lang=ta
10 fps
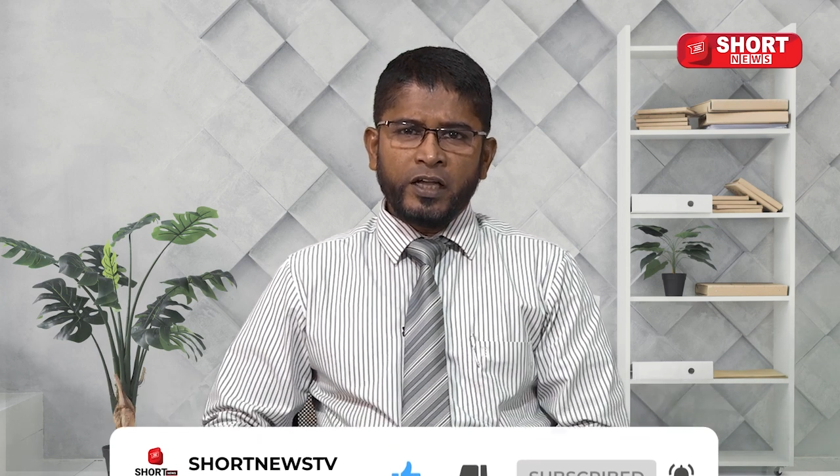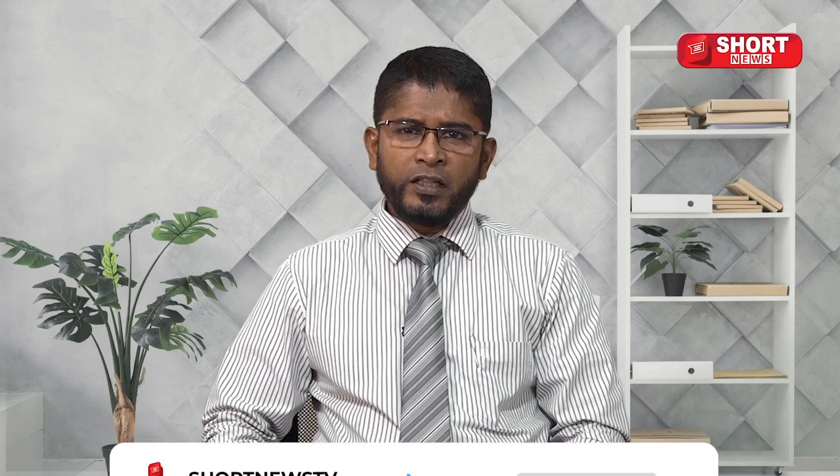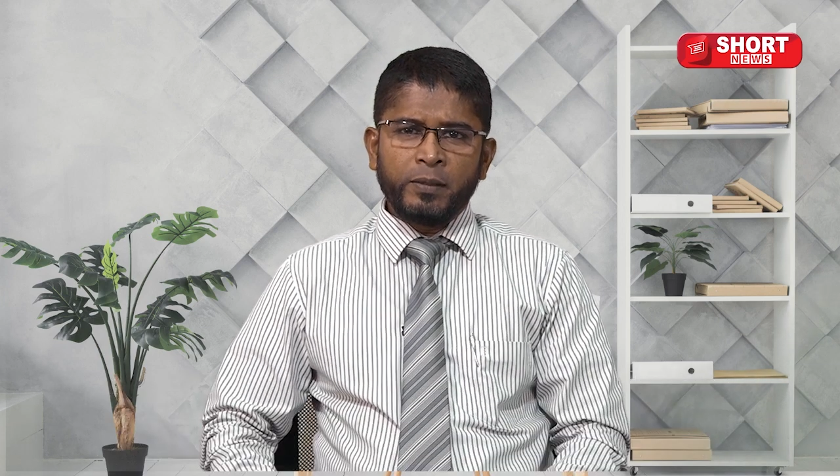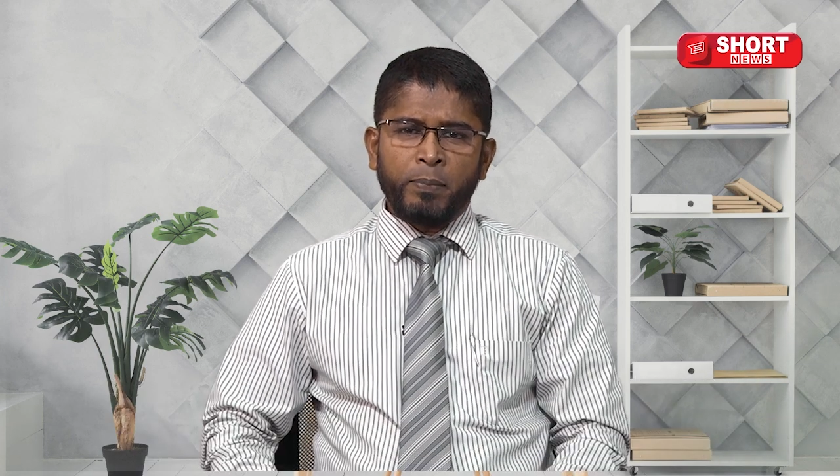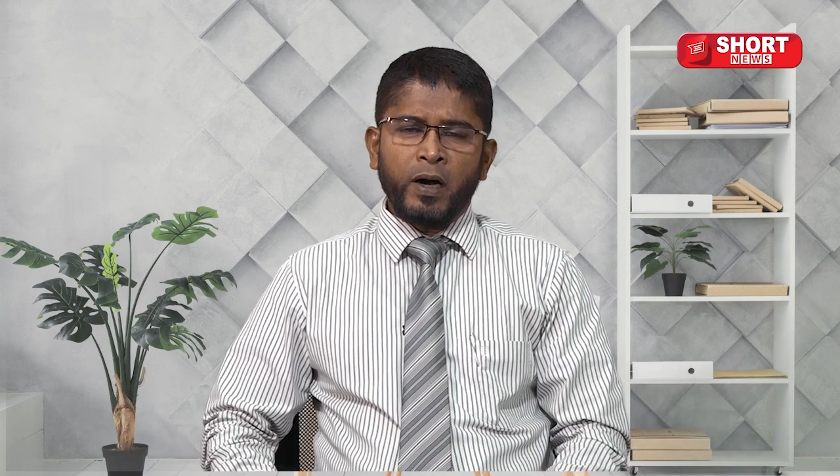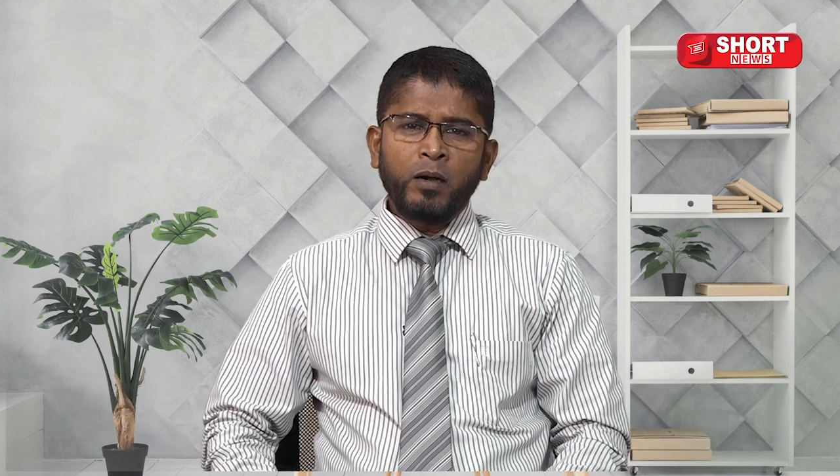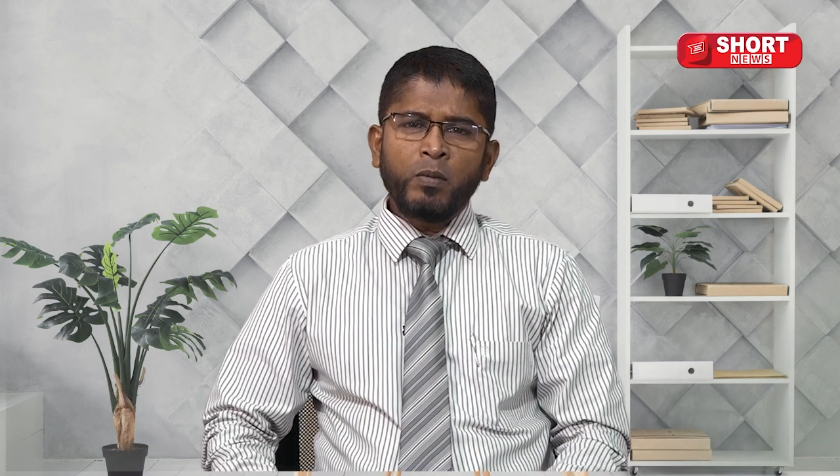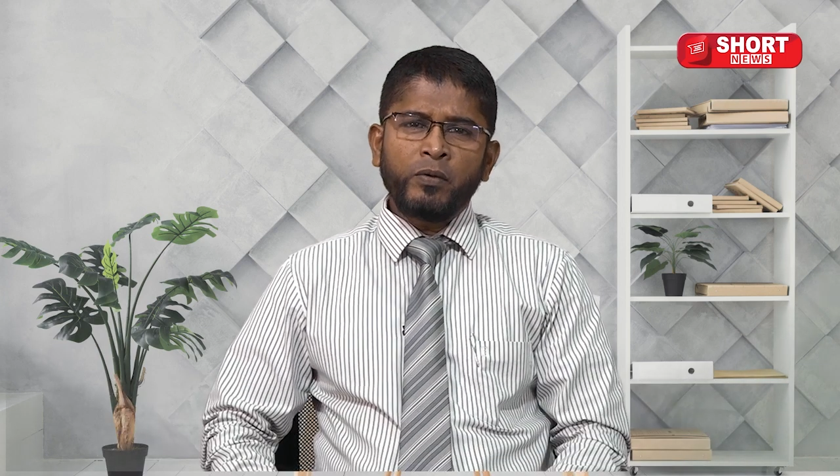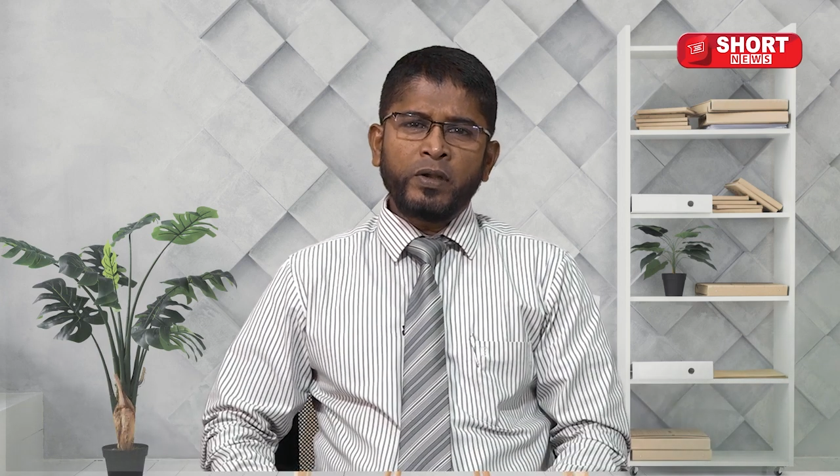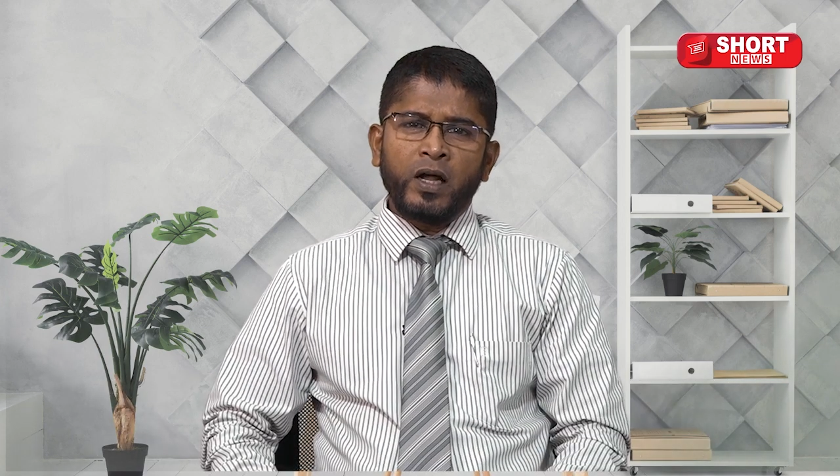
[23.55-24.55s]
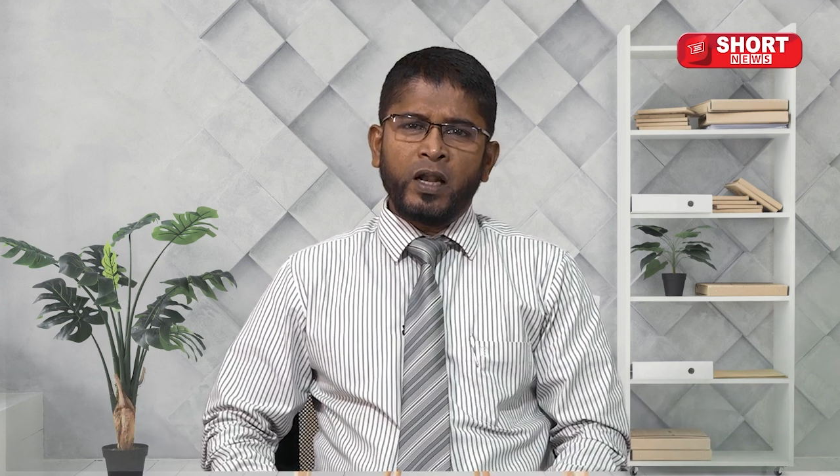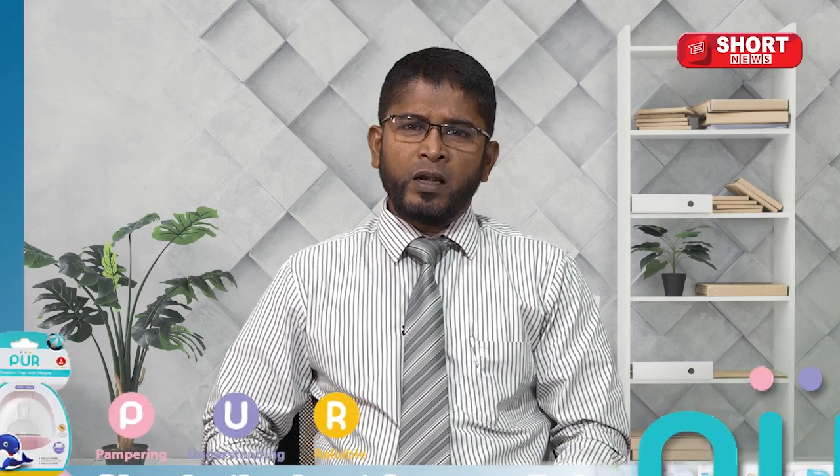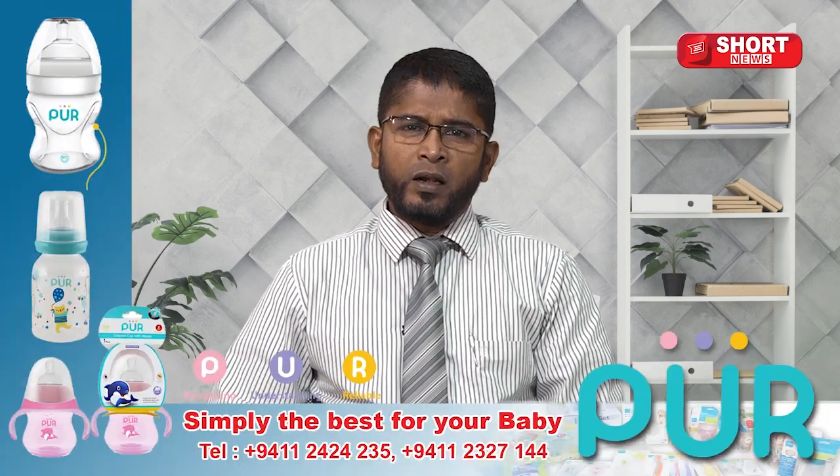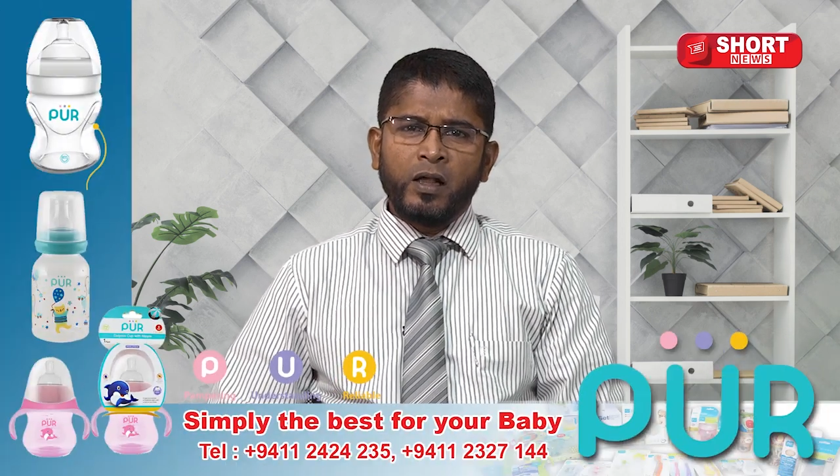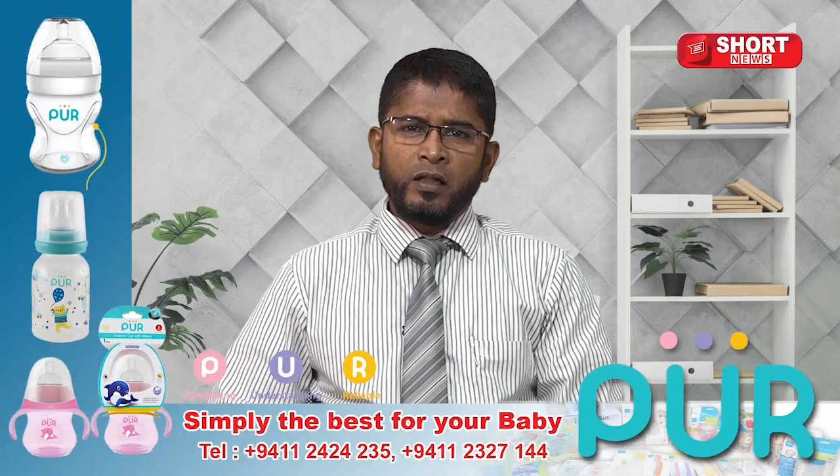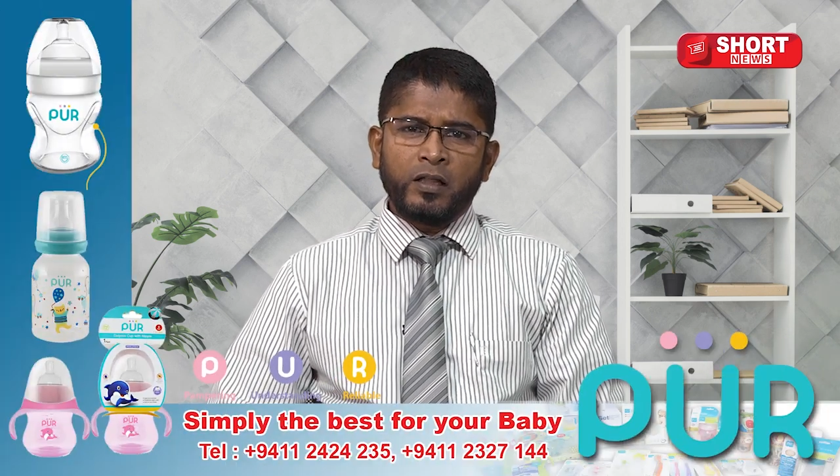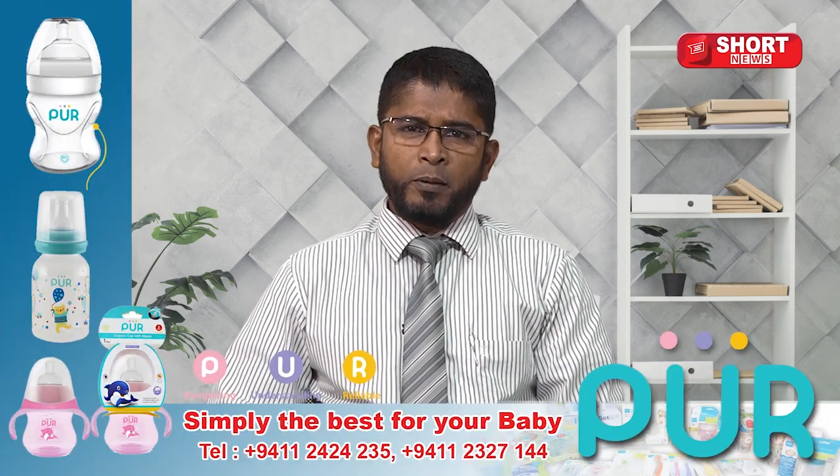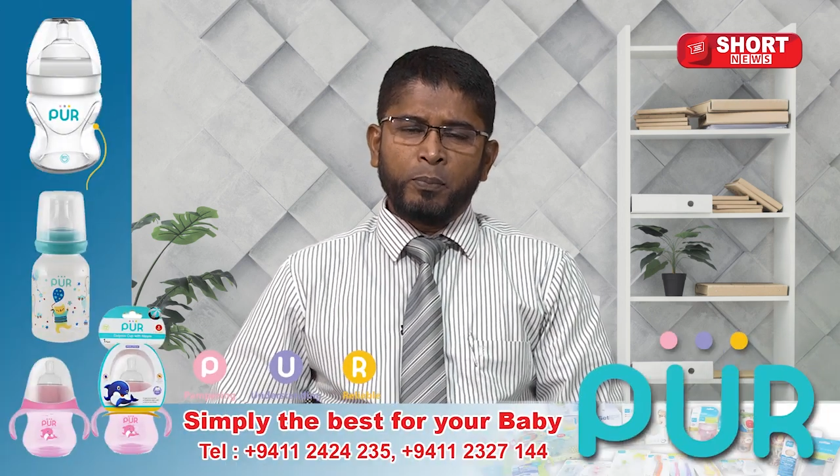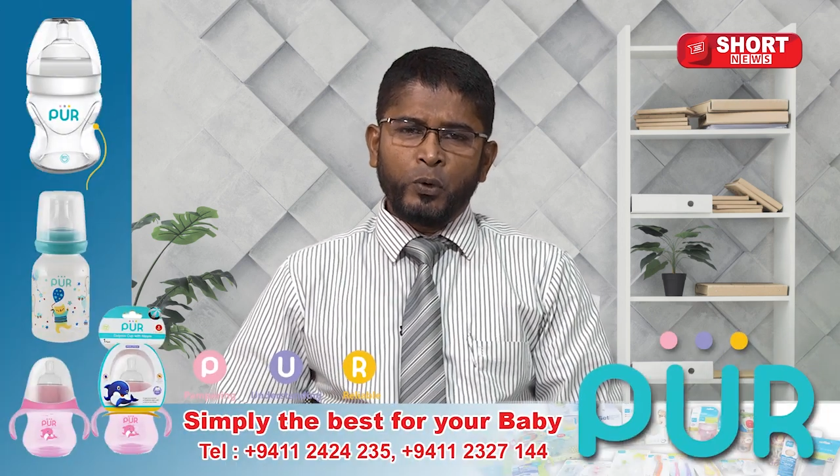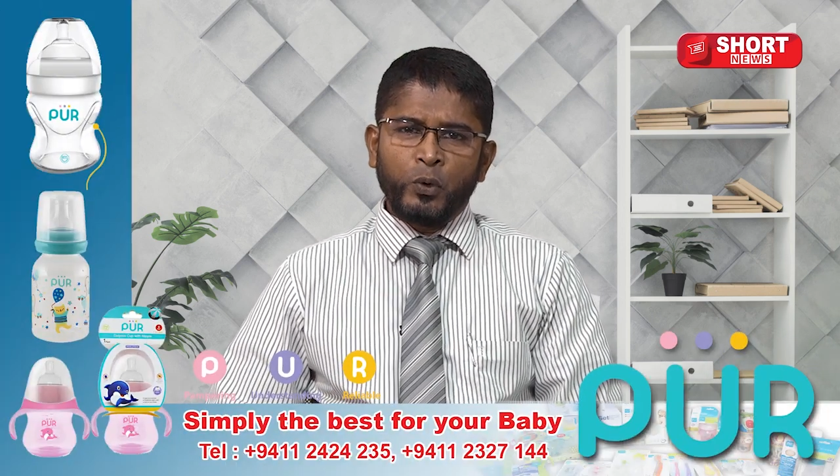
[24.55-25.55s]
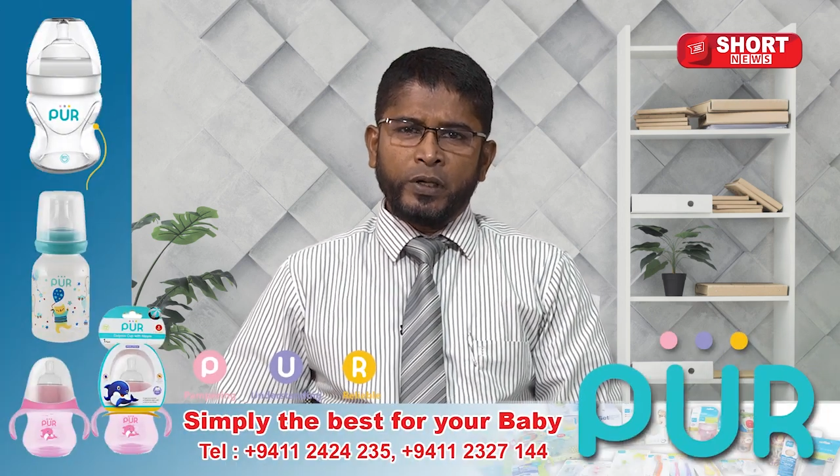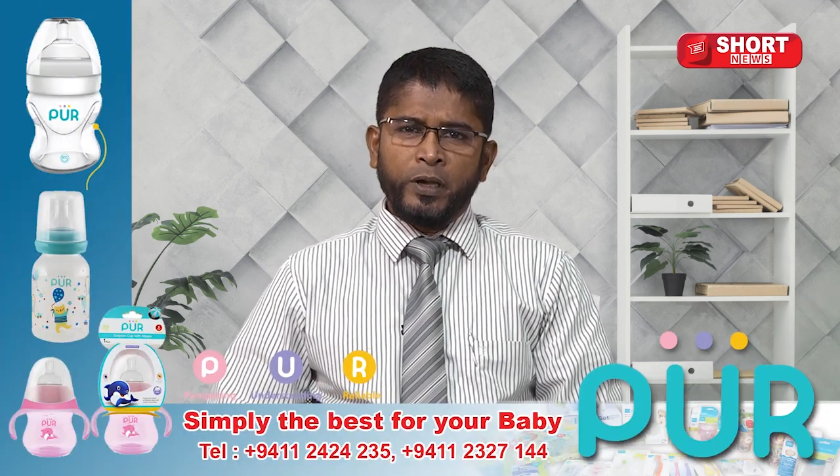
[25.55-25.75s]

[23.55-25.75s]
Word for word: இந்த பால்மாவினால் தற்போது